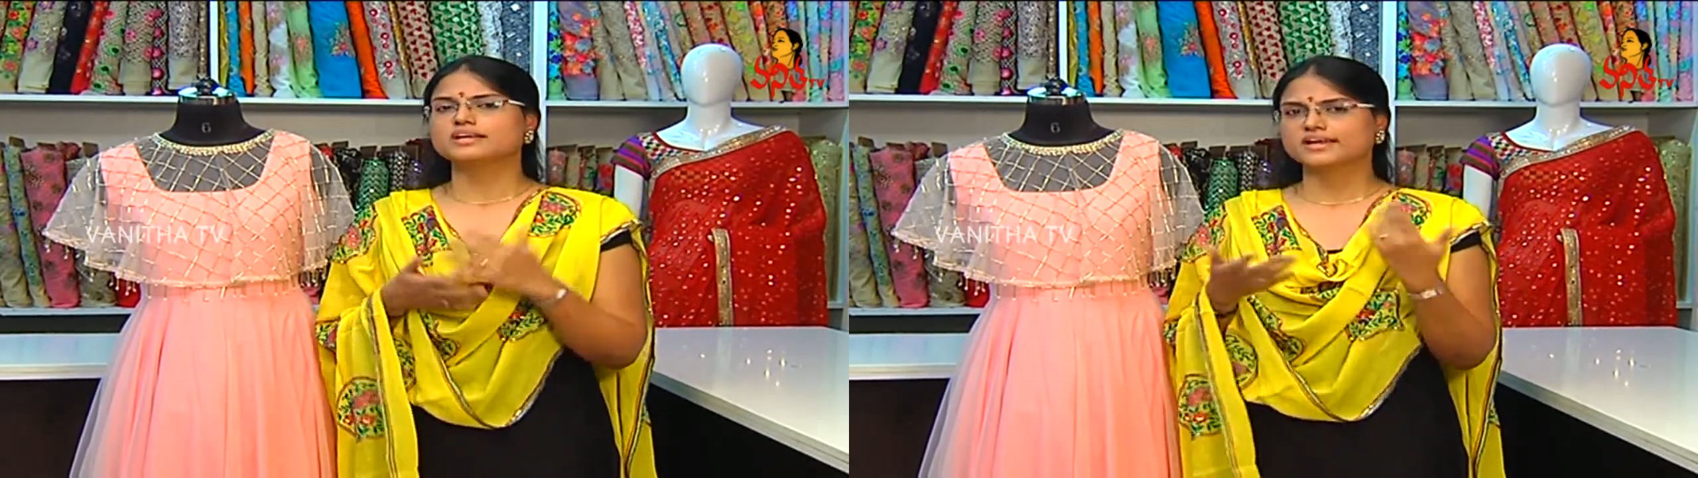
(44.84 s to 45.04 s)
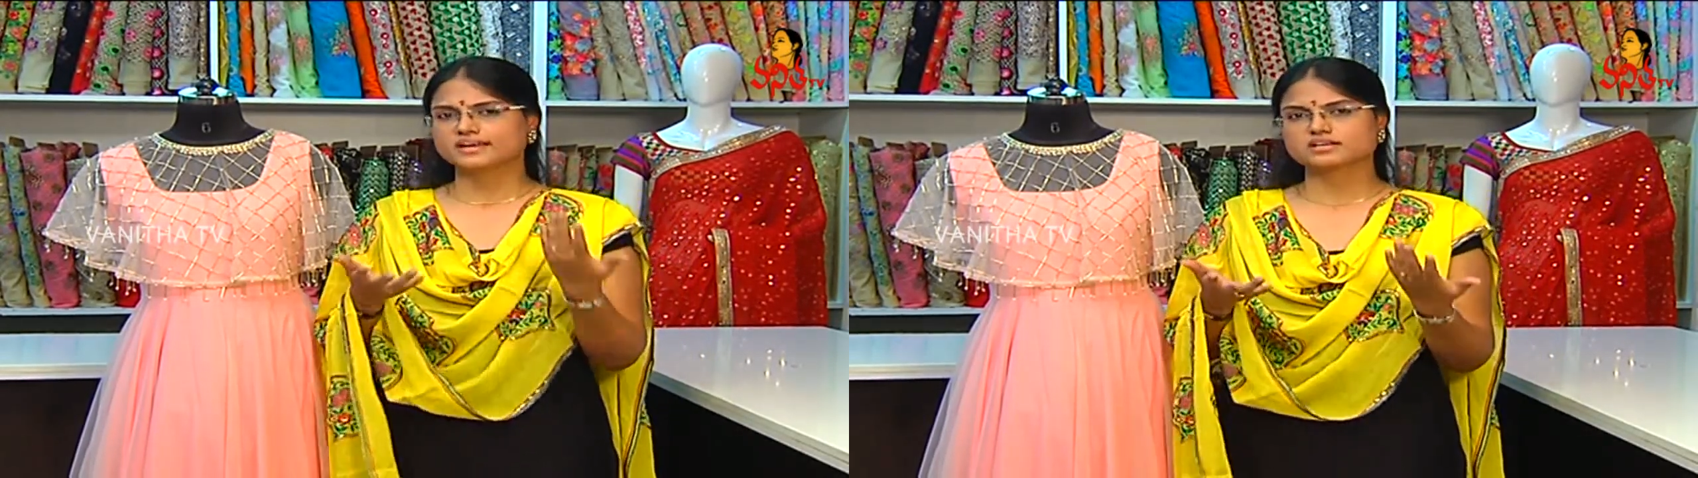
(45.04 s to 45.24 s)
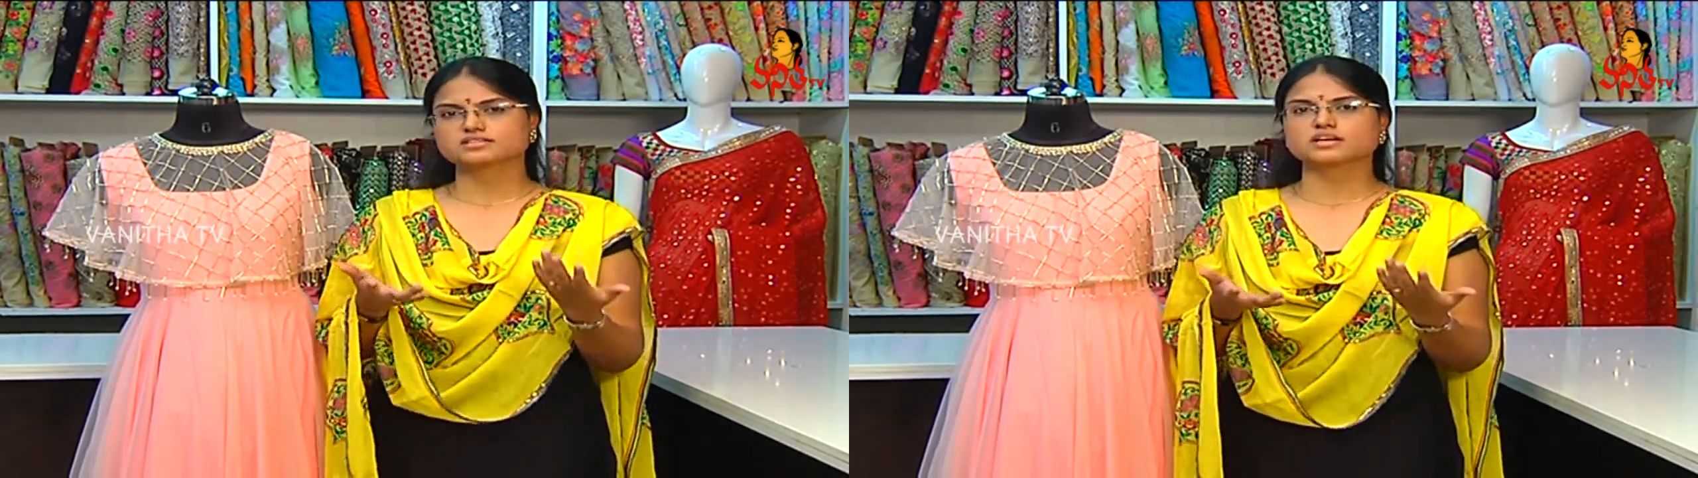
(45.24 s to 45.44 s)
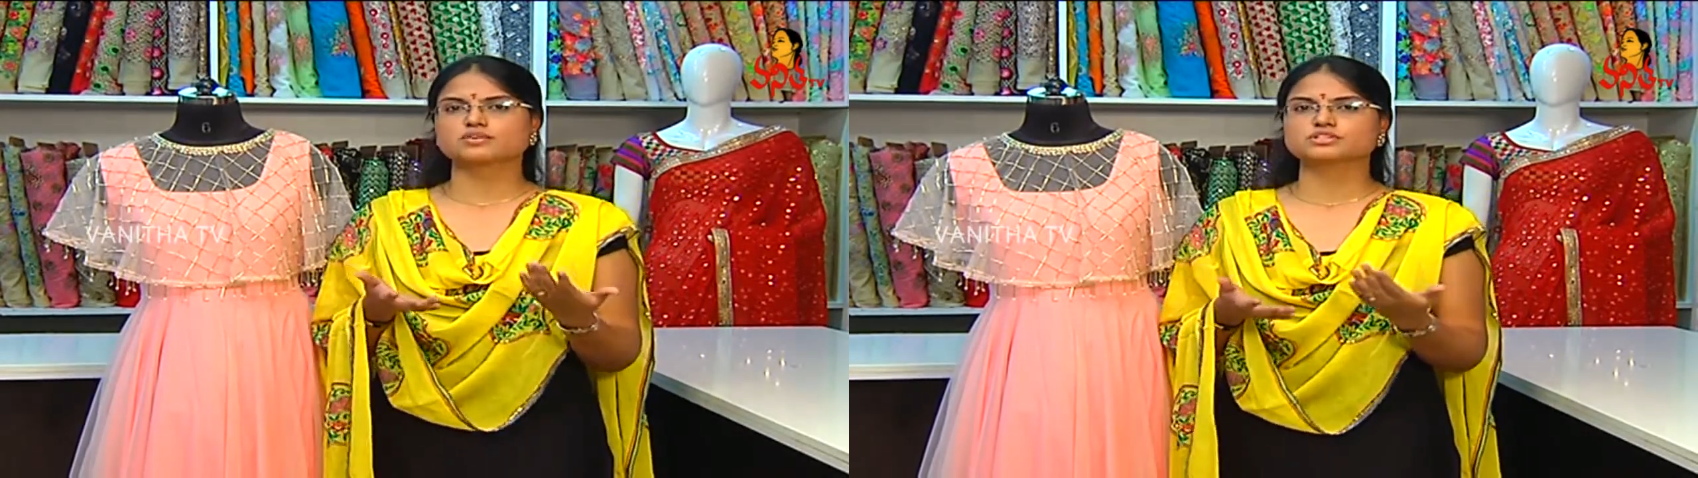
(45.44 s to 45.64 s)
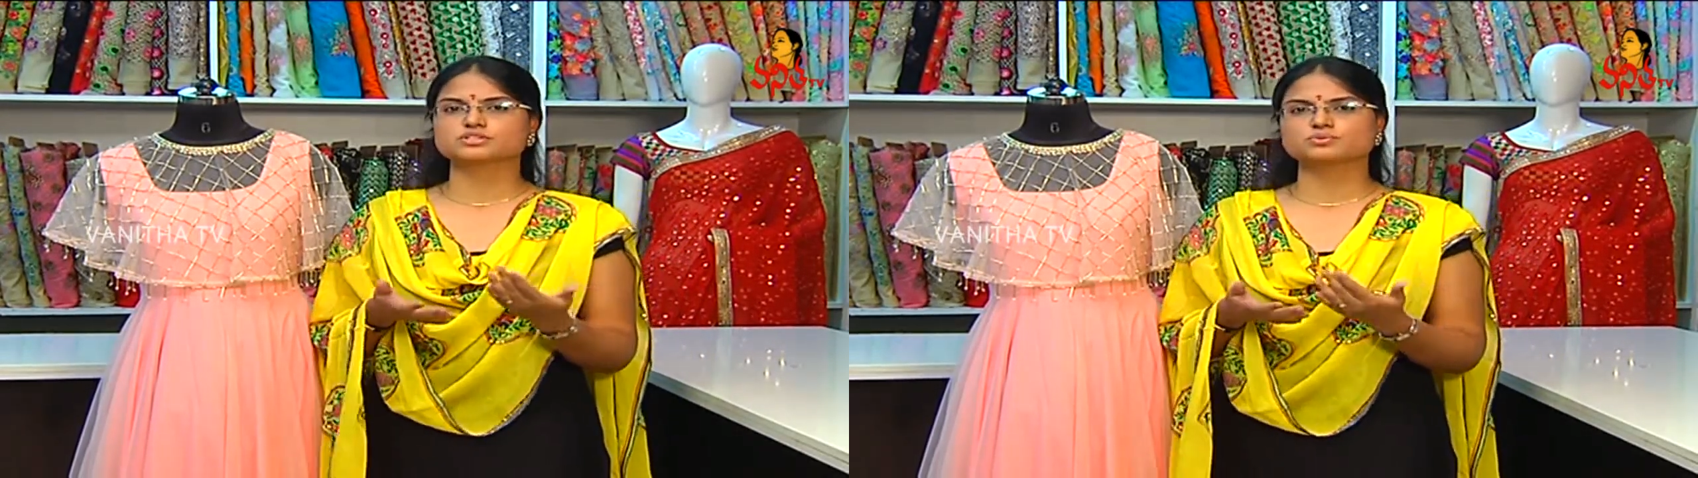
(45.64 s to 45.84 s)
లెహంగాస్
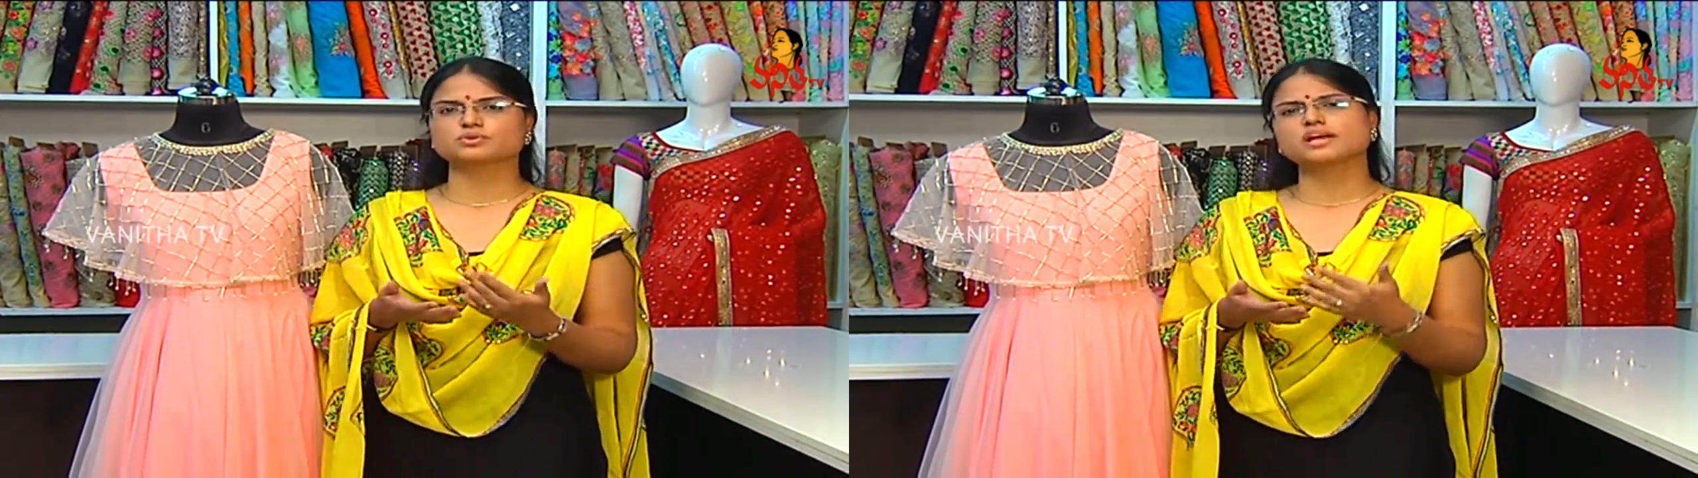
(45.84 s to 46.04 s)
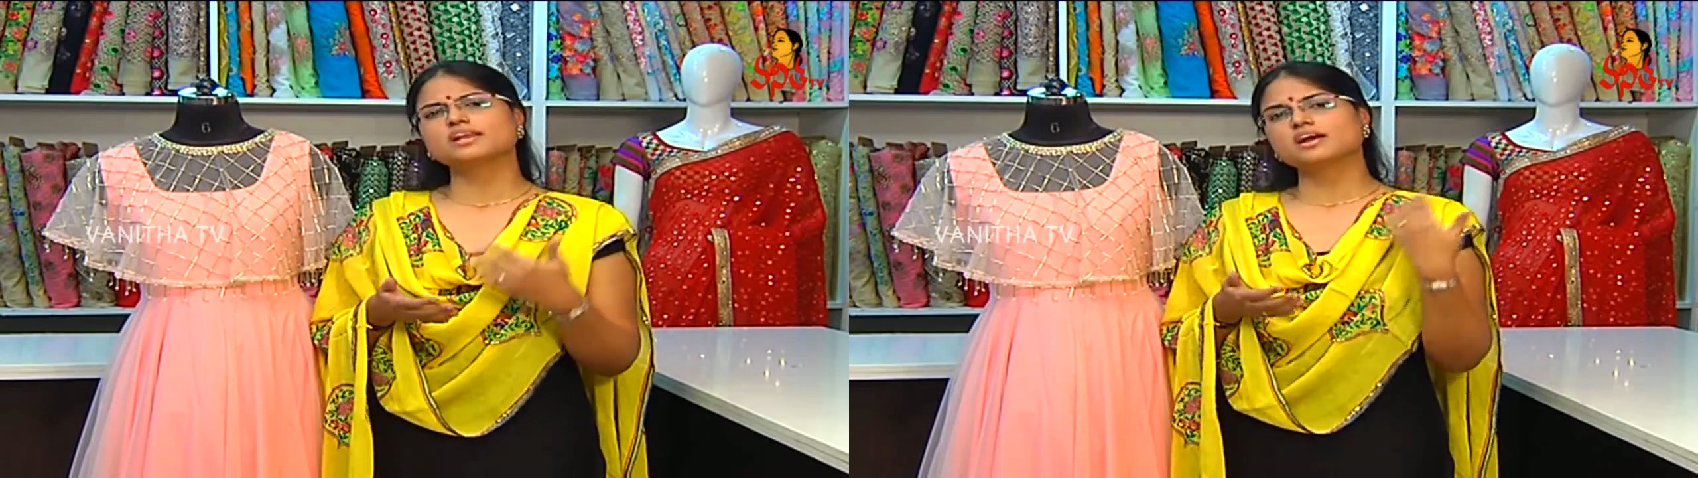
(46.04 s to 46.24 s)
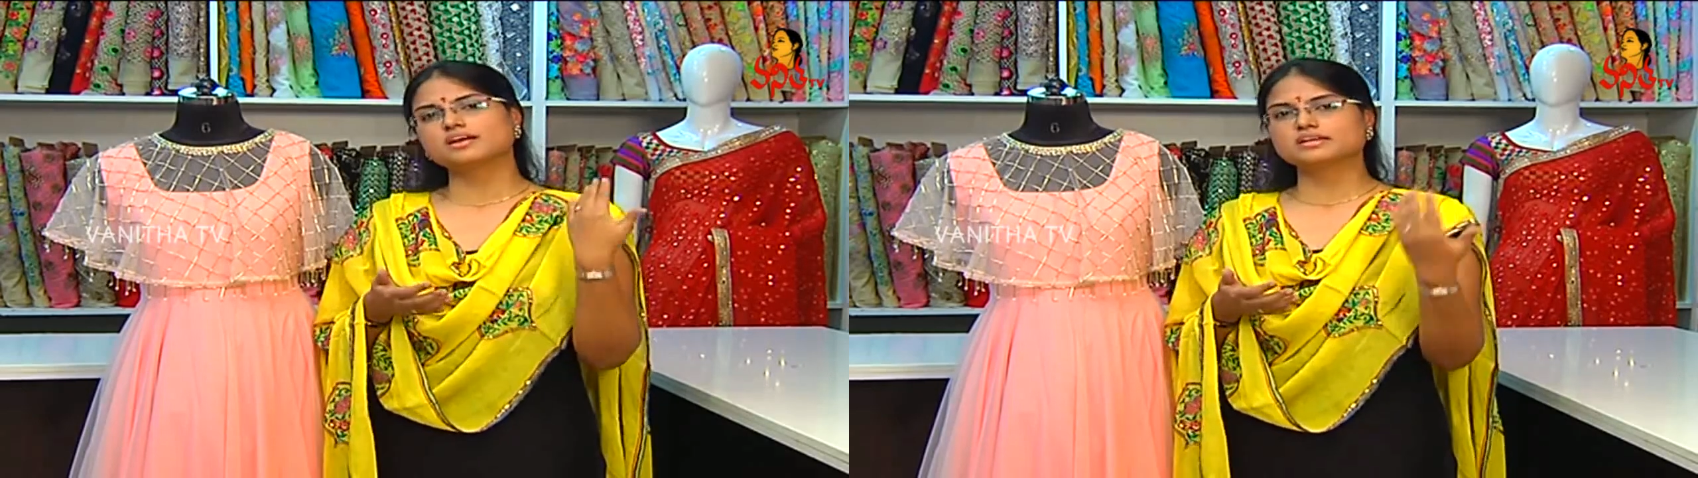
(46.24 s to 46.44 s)
కావచ్చు ఎలా